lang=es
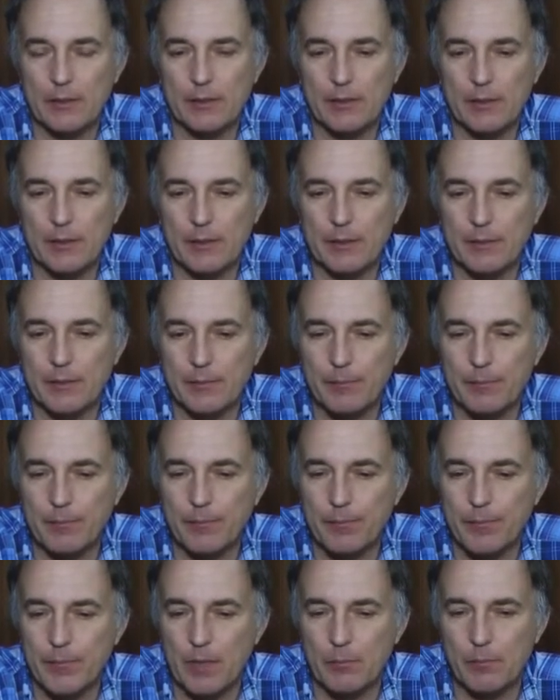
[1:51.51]
Eh,
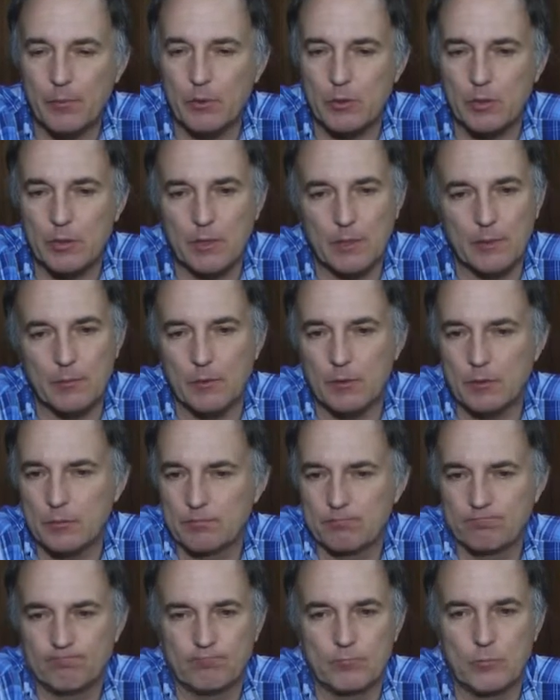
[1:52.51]
tampoco tenemos
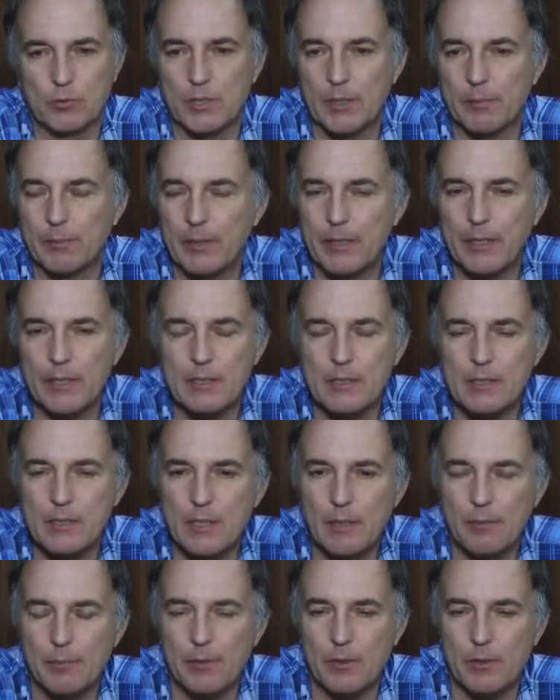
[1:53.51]
mucha experiencia,